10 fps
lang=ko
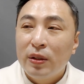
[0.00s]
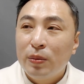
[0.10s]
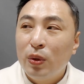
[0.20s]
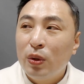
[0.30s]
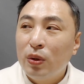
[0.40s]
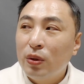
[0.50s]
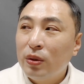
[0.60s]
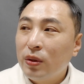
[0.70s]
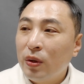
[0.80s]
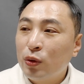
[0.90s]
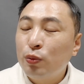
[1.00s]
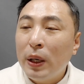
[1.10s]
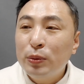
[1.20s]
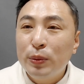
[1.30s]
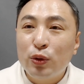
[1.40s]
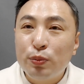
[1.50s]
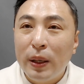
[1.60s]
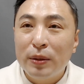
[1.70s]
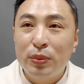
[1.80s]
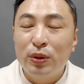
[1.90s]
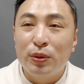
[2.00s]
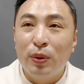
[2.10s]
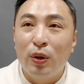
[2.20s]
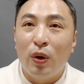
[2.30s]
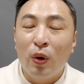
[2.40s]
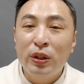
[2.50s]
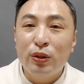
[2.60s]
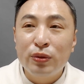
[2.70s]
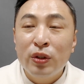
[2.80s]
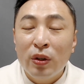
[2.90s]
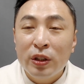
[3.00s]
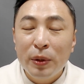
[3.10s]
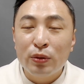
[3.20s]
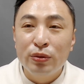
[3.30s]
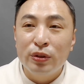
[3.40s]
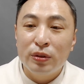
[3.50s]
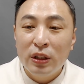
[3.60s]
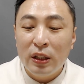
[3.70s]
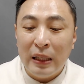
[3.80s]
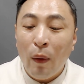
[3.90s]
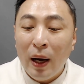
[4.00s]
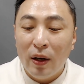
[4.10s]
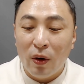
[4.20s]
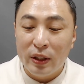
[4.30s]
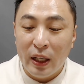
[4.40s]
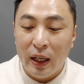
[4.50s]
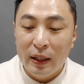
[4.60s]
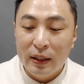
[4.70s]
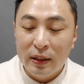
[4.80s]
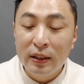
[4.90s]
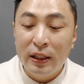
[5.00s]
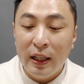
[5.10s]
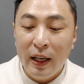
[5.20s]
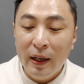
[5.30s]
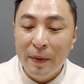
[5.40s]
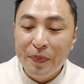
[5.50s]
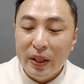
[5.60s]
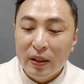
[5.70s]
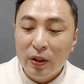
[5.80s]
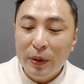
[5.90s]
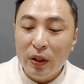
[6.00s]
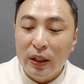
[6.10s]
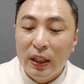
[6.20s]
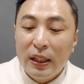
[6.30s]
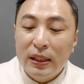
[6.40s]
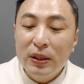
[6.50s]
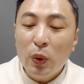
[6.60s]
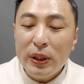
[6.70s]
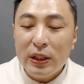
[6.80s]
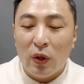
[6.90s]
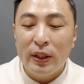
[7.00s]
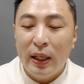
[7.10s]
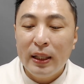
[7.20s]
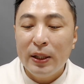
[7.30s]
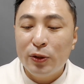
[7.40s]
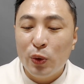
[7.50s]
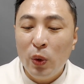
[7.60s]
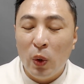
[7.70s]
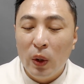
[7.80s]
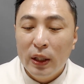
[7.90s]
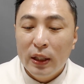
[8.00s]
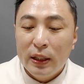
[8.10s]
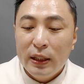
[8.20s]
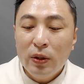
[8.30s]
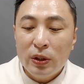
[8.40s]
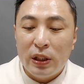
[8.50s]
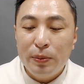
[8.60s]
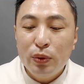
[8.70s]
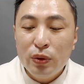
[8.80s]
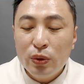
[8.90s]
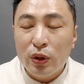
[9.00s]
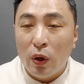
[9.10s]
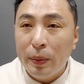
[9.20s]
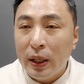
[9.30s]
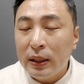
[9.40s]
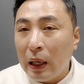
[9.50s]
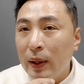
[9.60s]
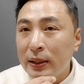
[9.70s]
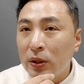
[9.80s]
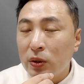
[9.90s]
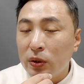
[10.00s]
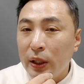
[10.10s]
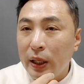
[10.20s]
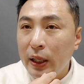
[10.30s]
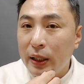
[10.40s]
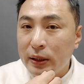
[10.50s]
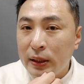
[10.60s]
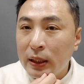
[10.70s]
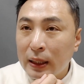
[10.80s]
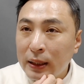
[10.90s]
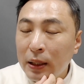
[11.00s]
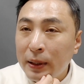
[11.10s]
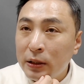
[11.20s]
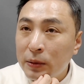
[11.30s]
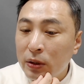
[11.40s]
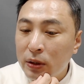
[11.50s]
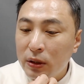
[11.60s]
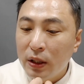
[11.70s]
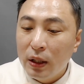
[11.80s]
뭐 국방부면 국방부, 뭐 어디 구청이면 군 이게 나와요 거기에 등기에. 그러면 그곳에 전화해가지고 이거 지분으로 경매가 나와서 그런데 제가 낙찰 받으면은